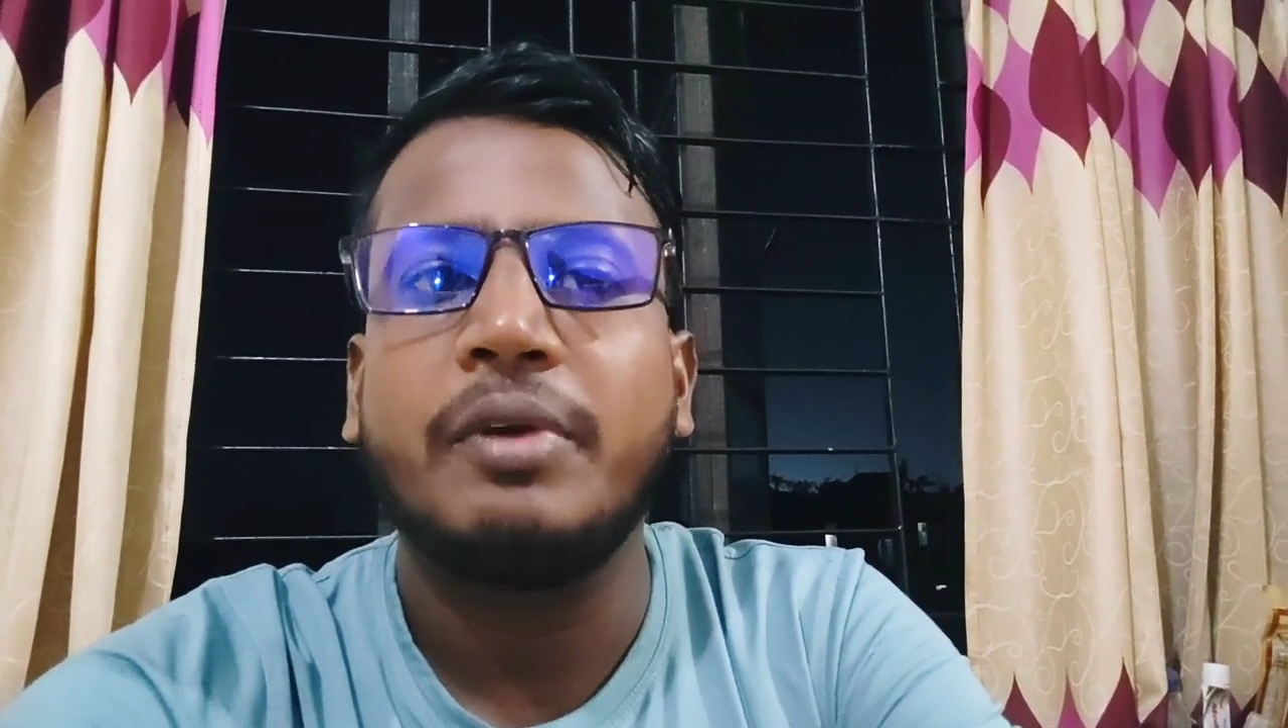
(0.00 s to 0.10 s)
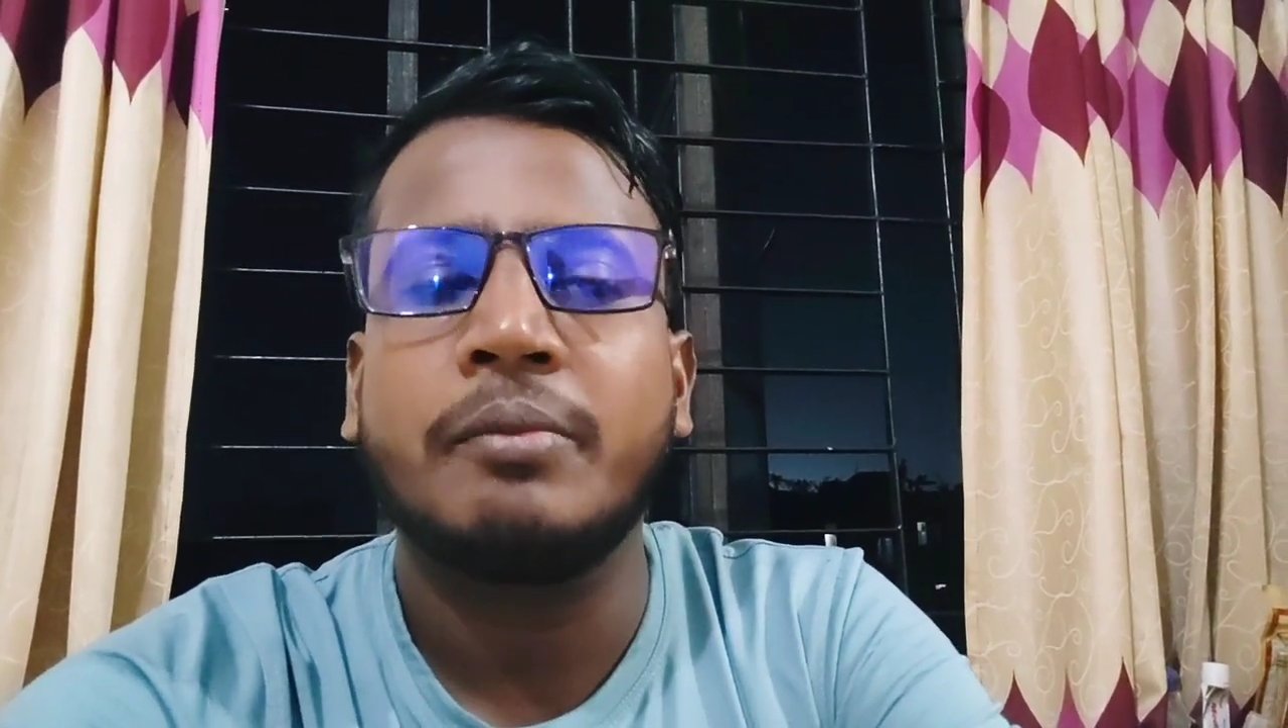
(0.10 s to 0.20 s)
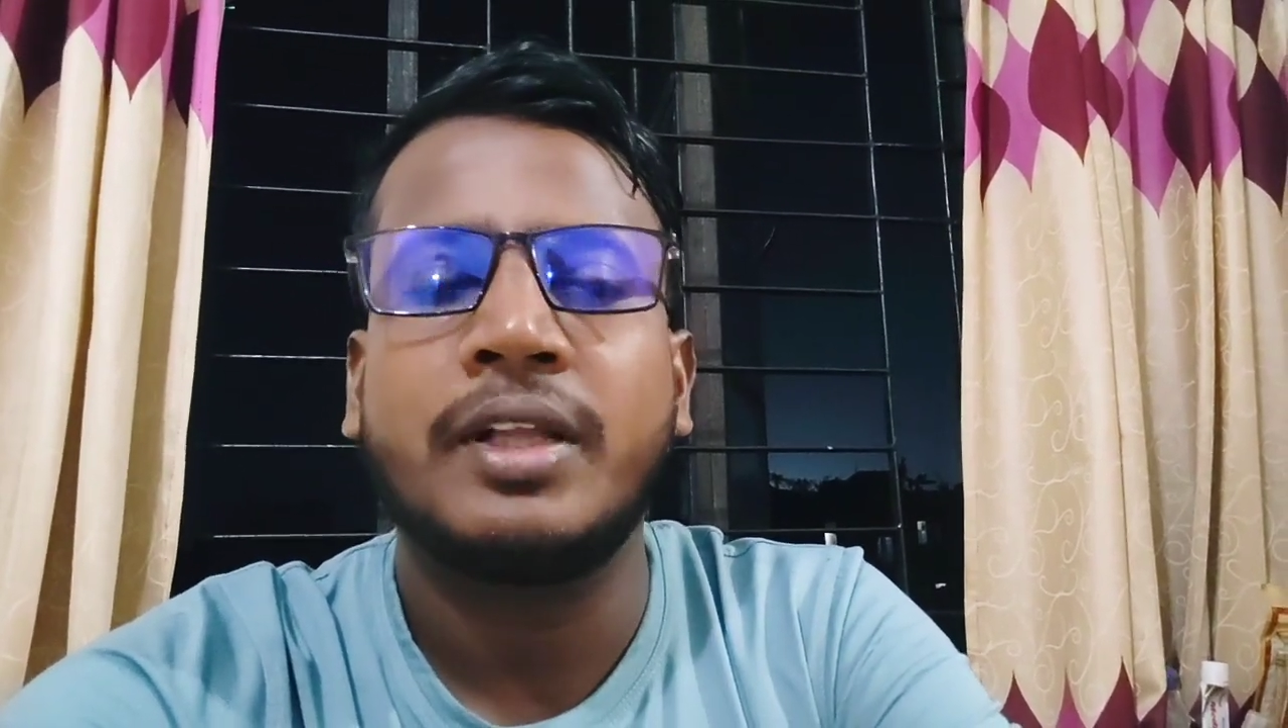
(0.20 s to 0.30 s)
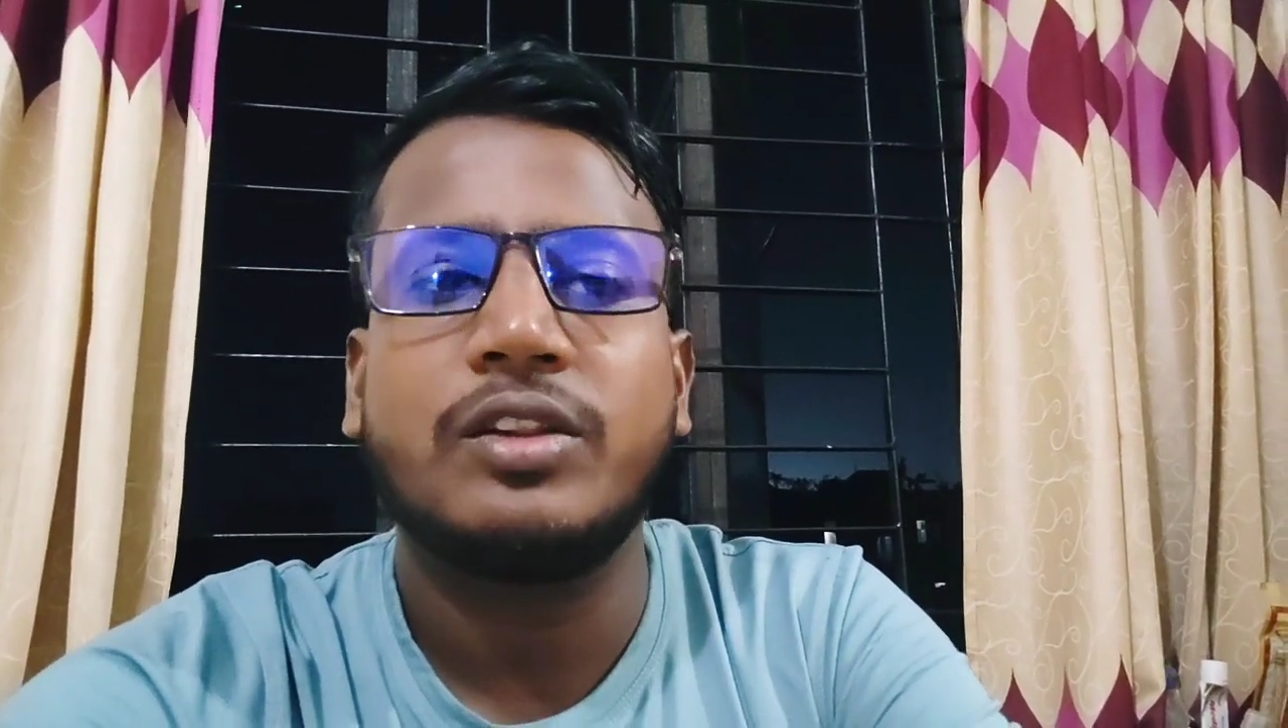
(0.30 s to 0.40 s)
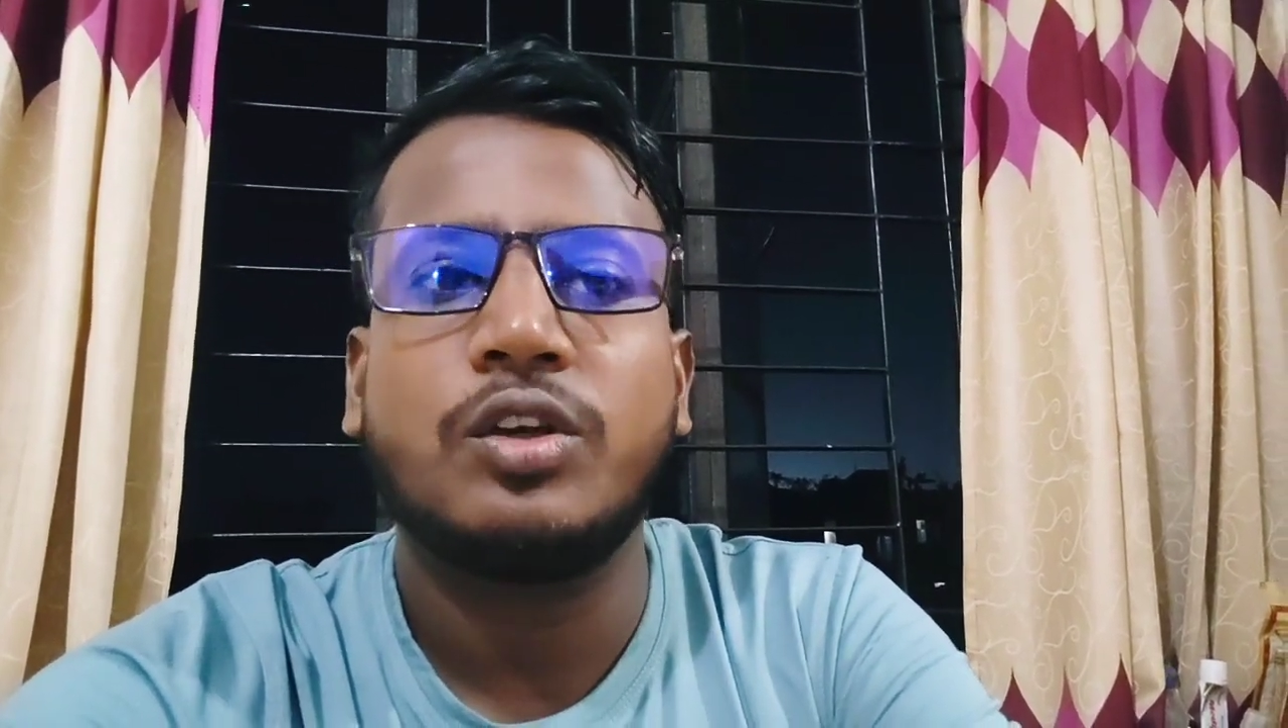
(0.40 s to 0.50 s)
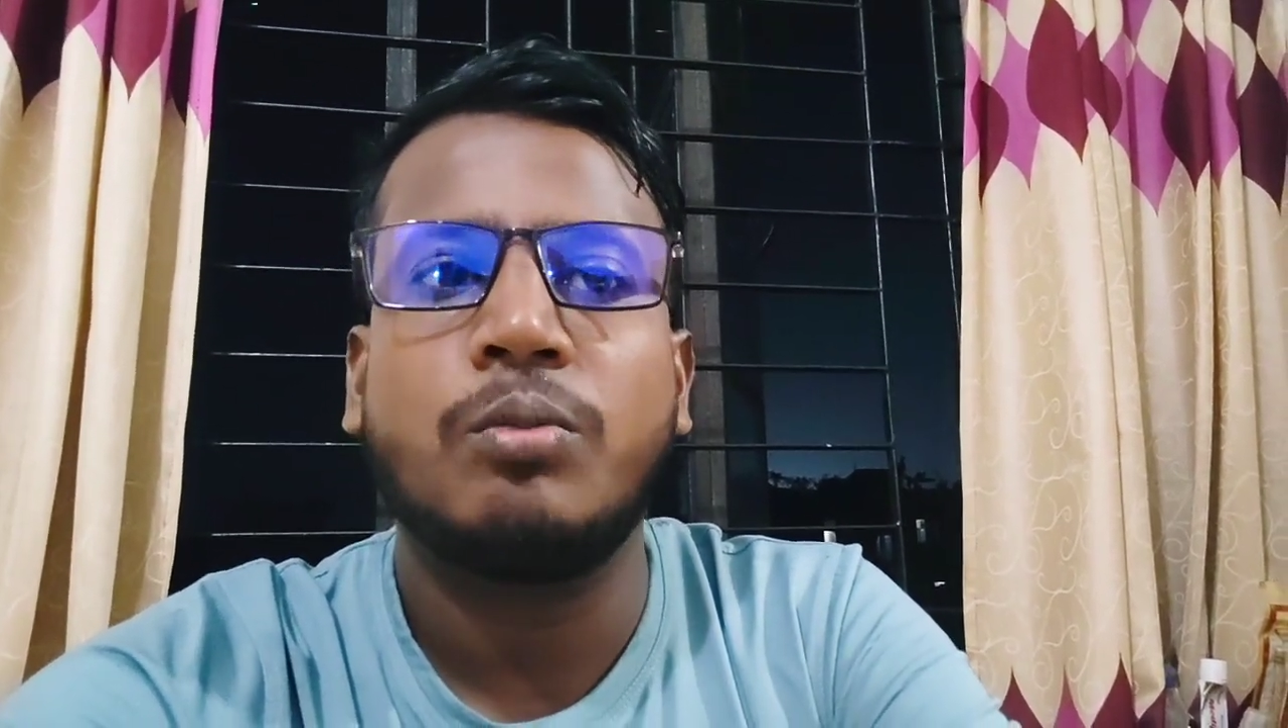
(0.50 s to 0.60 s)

ইকবাল তো